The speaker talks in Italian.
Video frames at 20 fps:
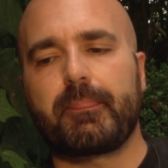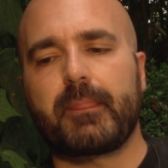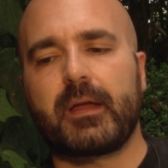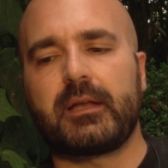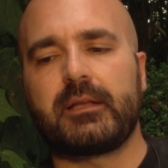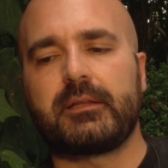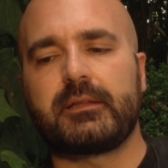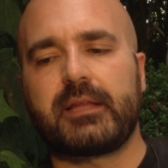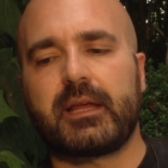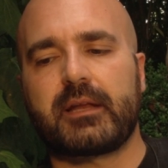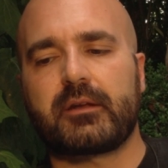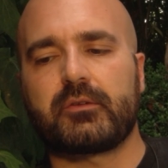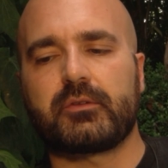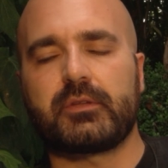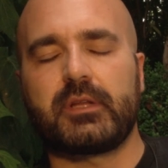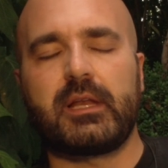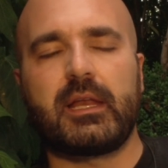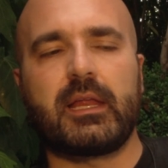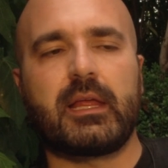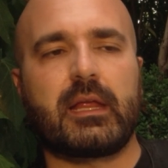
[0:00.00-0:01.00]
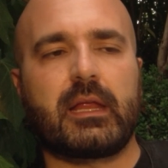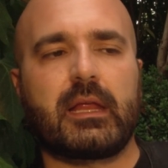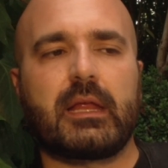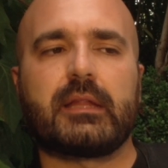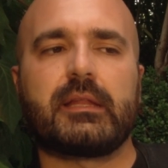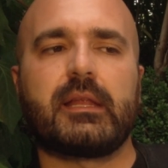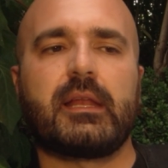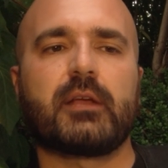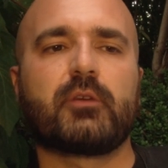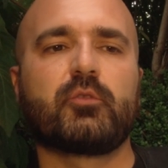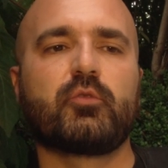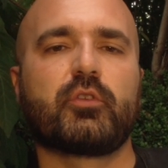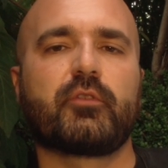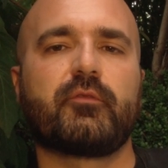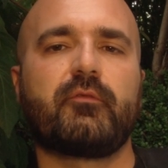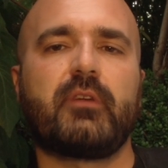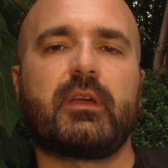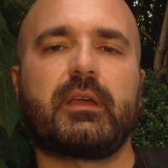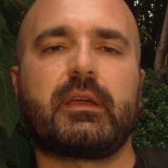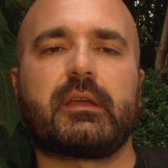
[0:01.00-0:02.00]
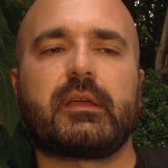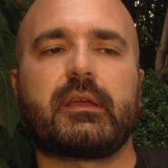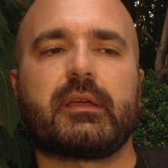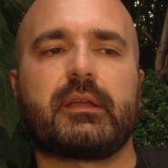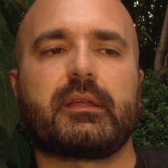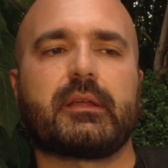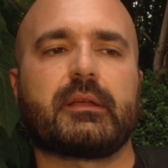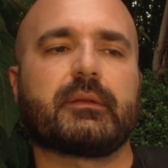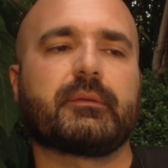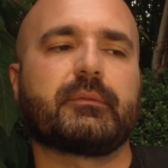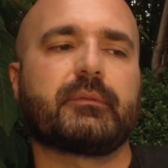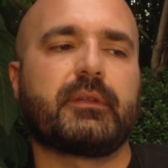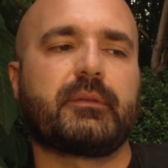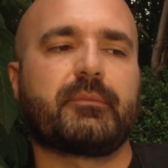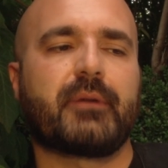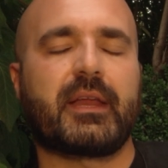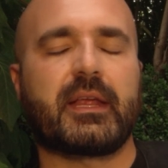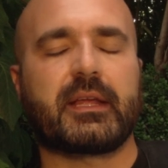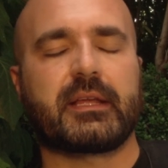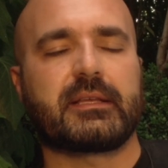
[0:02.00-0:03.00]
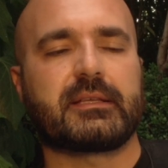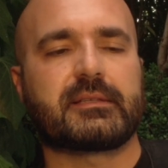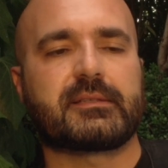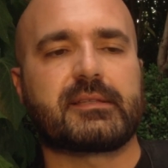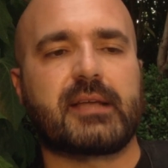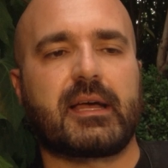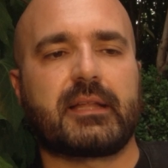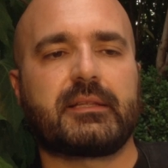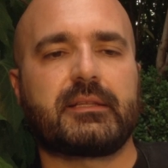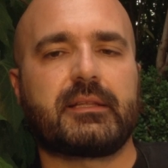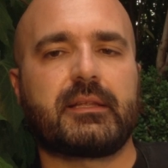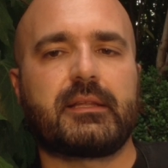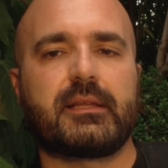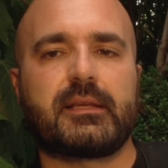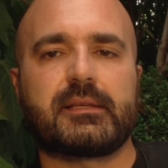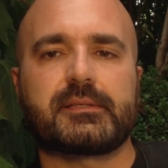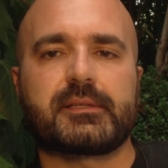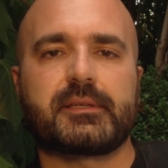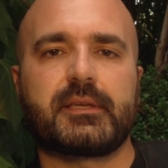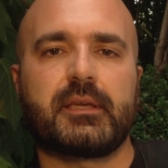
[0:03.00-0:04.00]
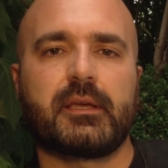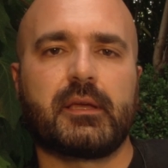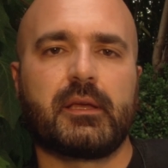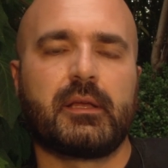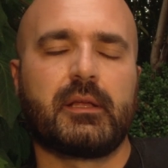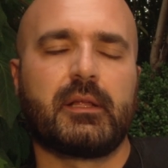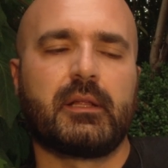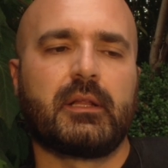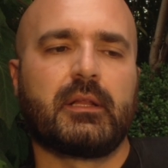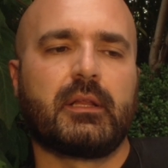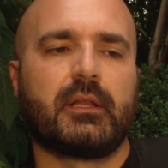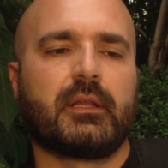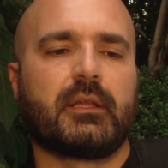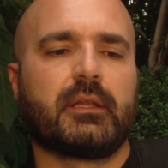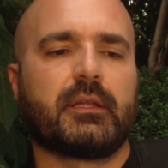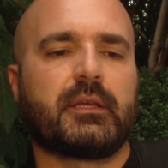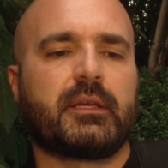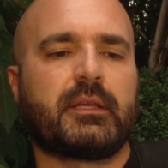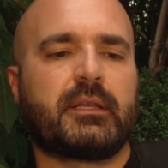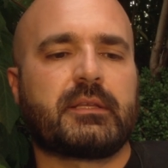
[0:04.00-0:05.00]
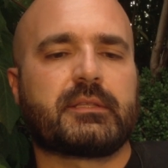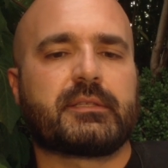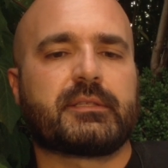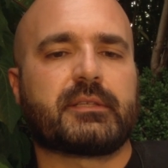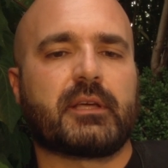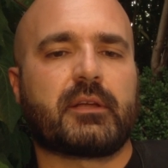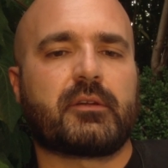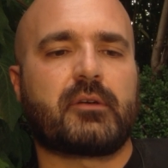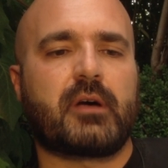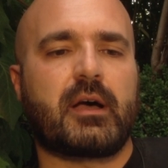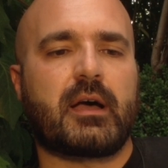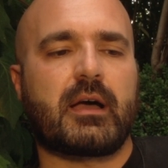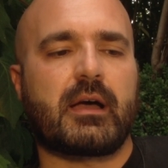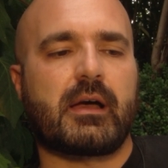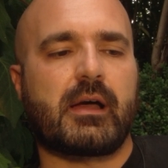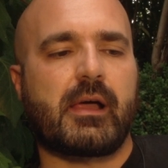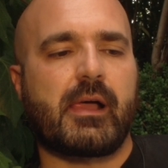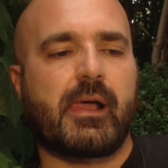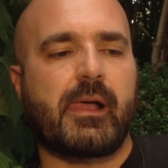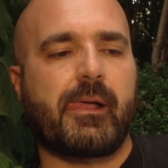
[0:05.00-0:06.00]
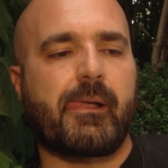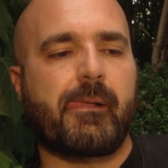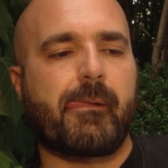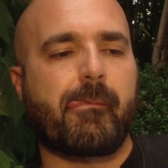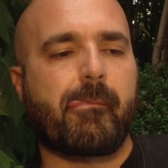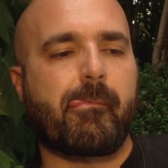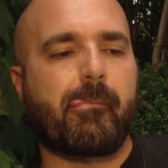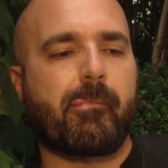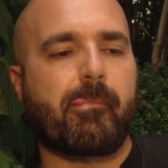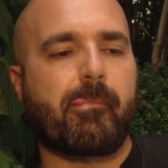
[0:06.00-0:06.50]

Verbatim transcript: all'interno delle, delle, curve di parecchi stati tedeschi iniziano a,